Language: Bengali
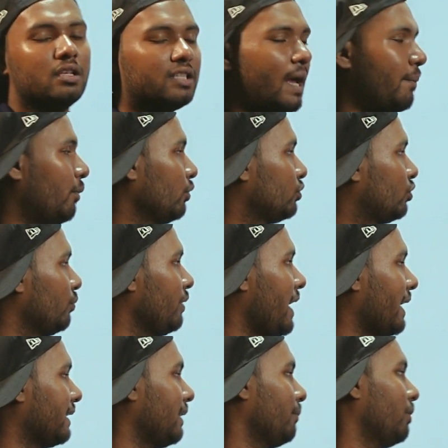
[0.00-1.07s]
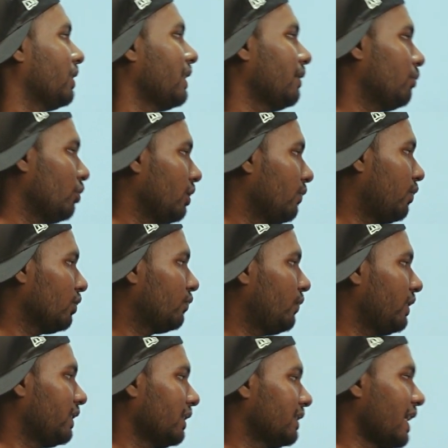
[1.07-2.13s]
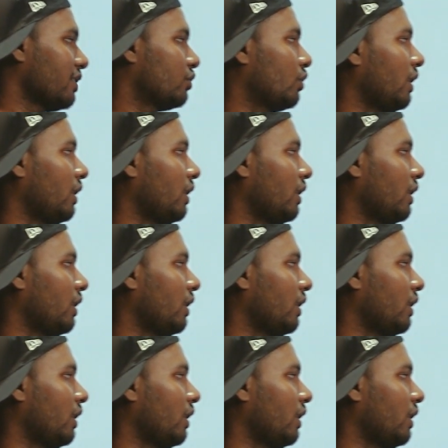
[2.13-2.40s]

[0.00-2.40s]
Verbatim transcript: সাপোজ তুমি এক নাম্বার কার্বনের ফসফেটটা ঠাস